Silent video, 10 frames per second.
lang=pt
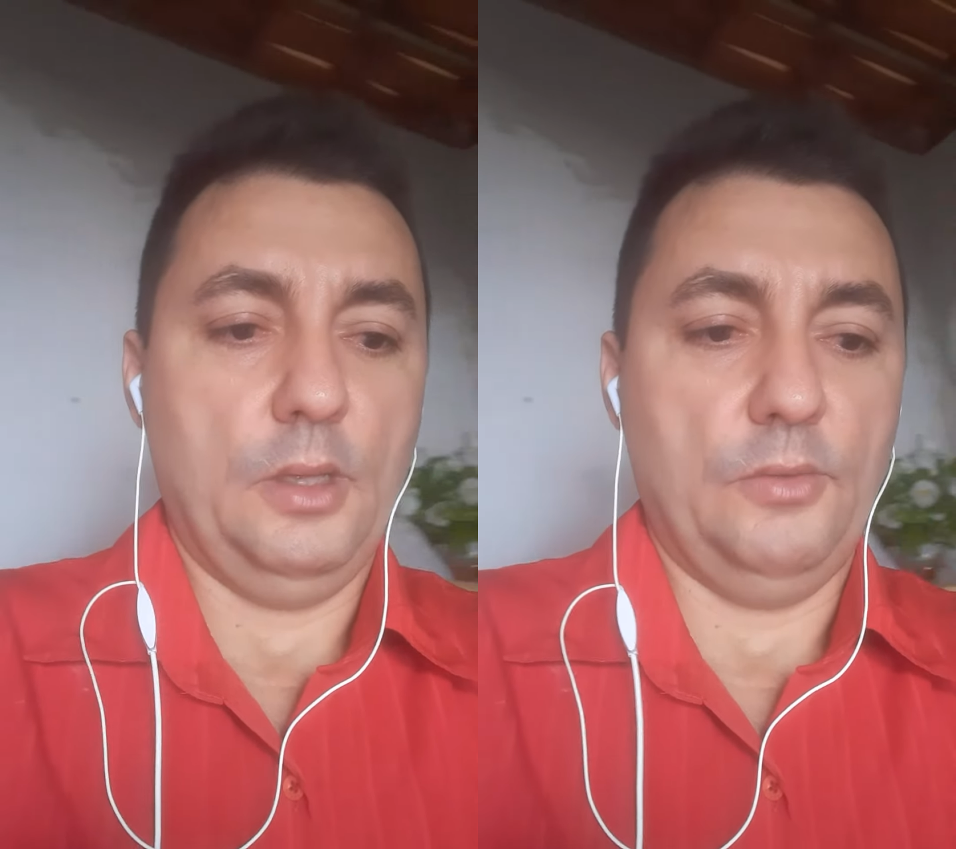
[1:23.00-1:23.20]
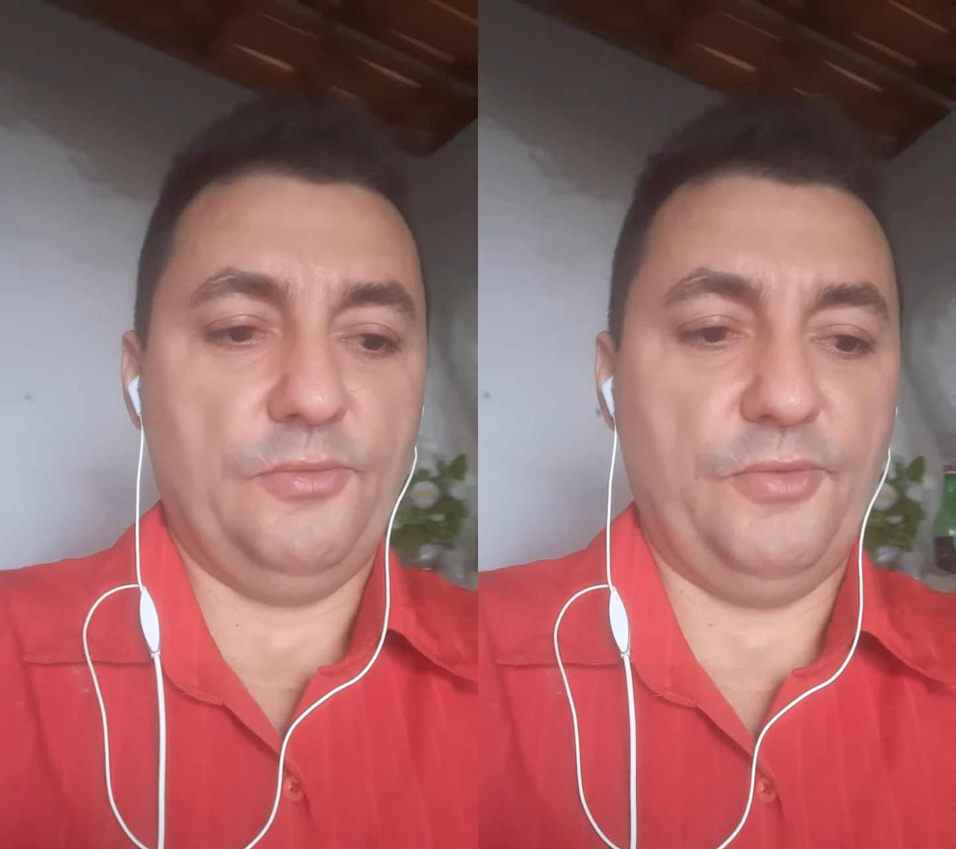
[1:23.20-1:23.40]

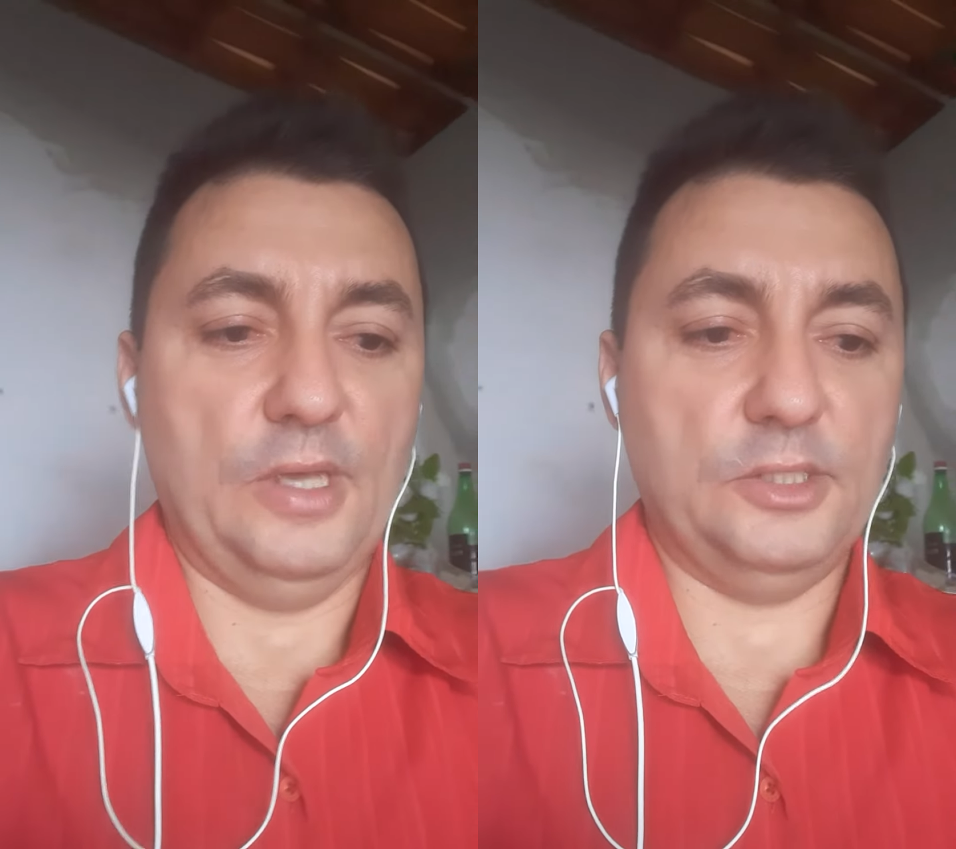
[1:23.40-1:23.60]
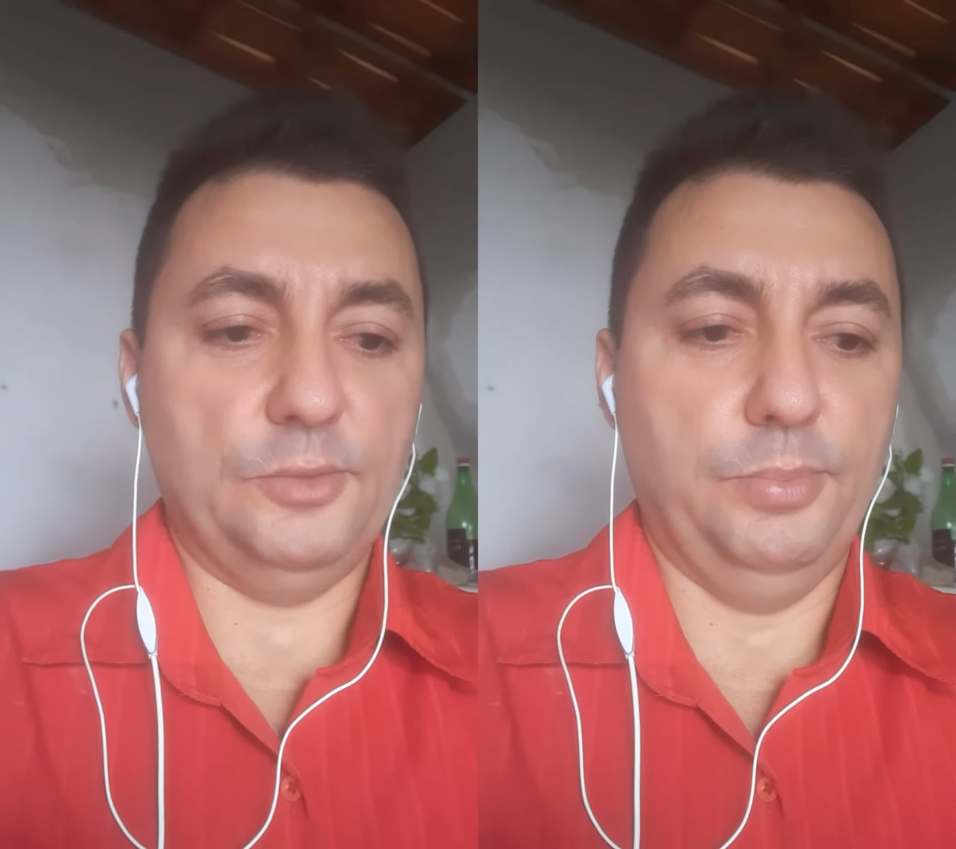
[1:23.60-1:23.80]

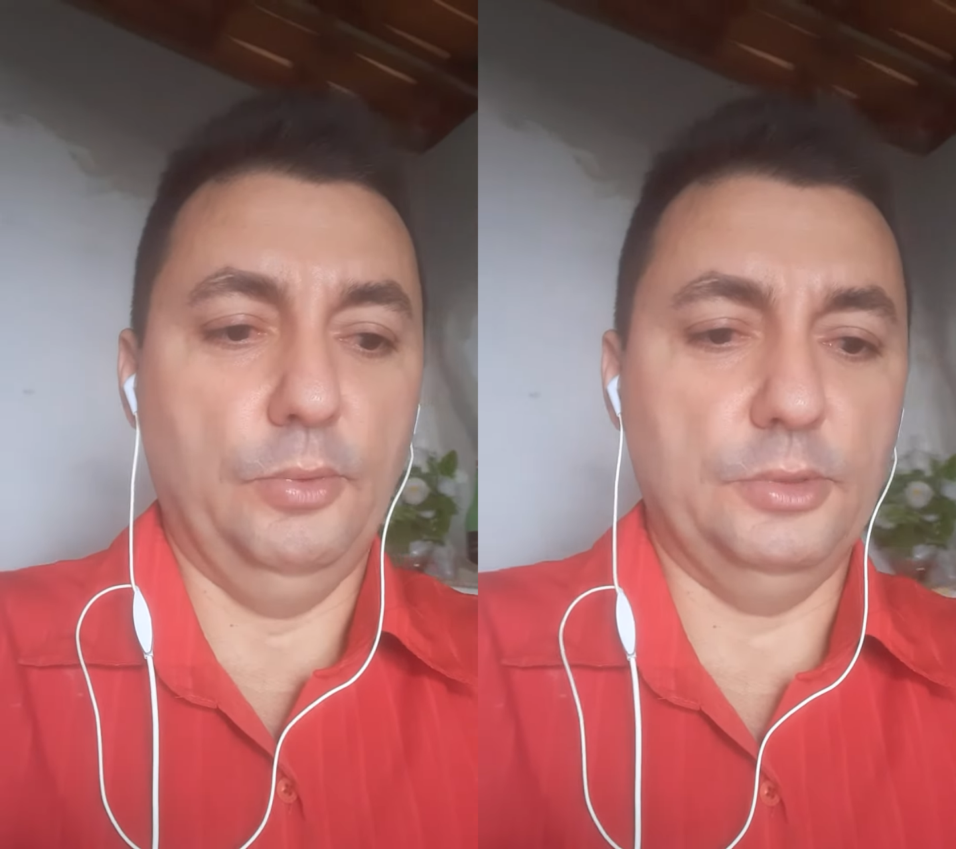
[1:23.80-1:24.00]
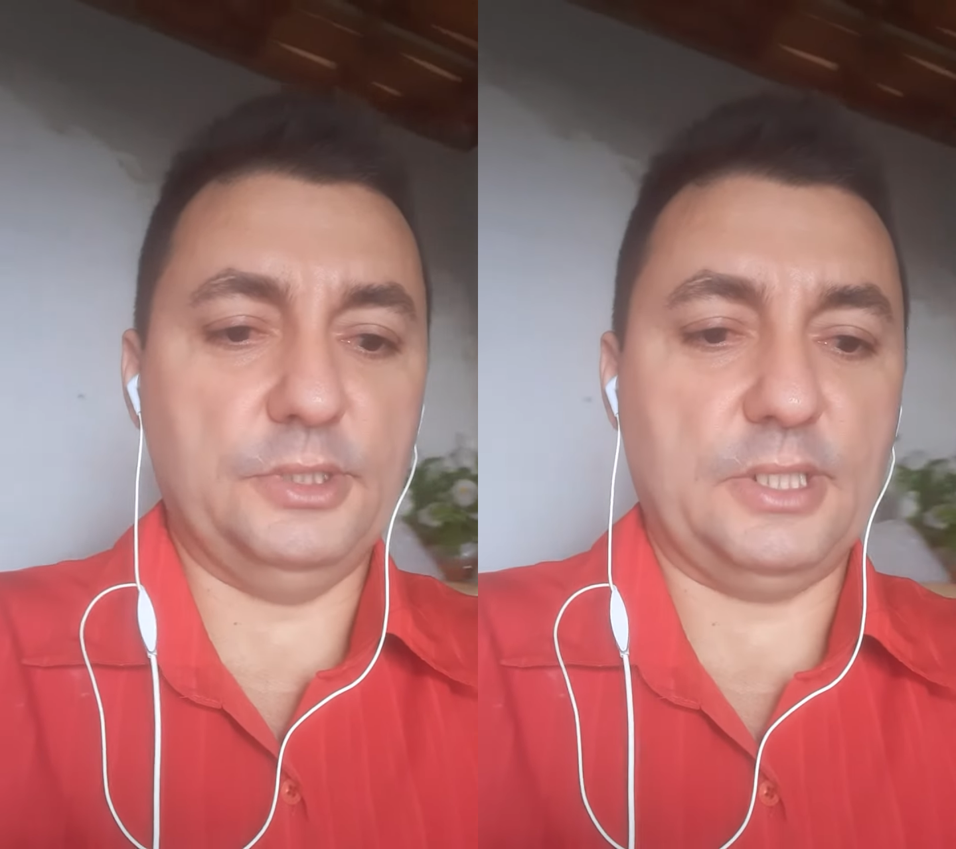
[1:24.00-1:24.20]
fez
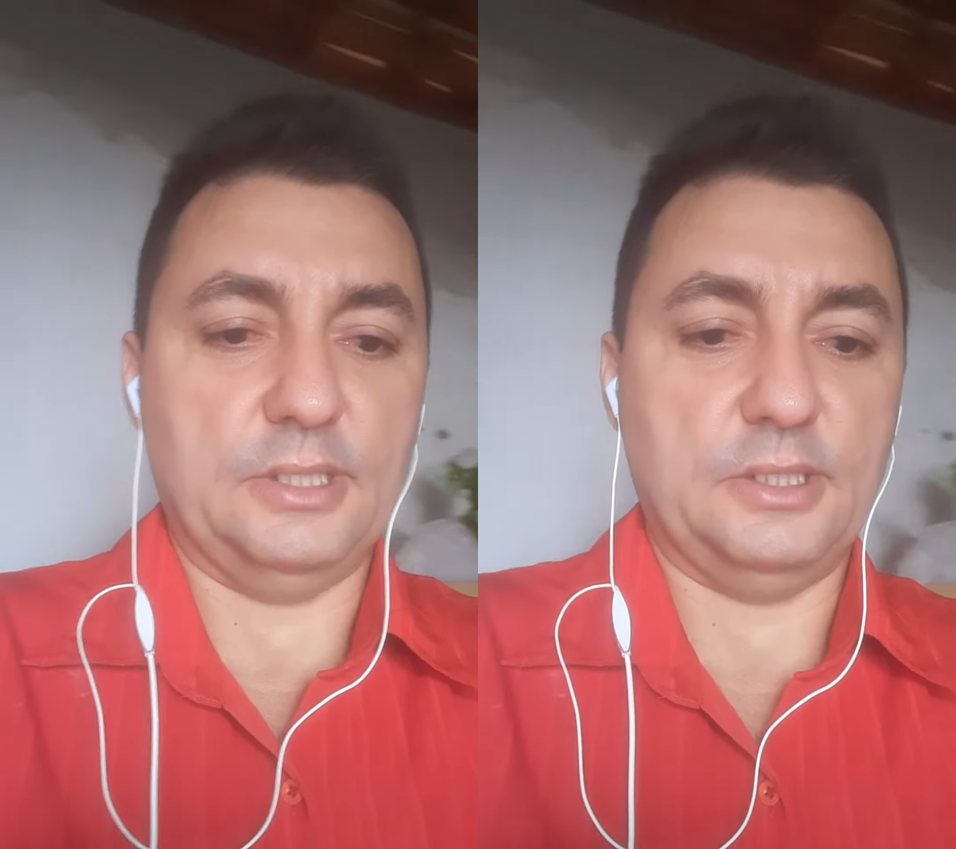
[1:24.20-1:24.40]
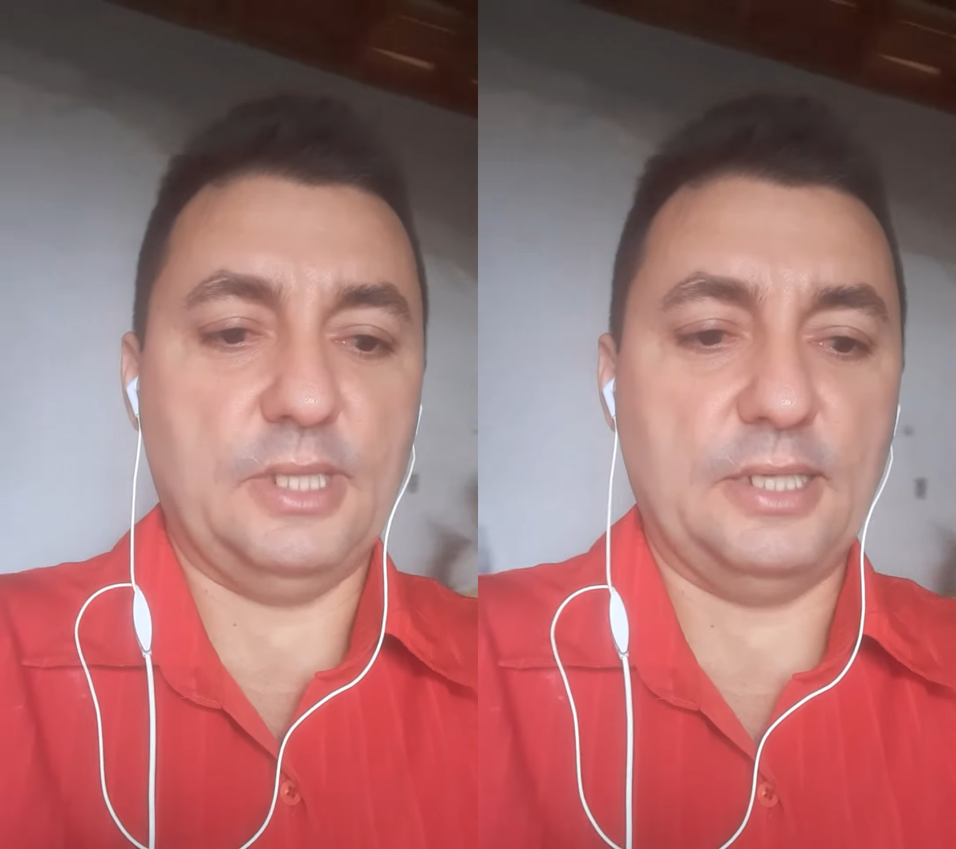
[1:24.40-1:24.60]
buscas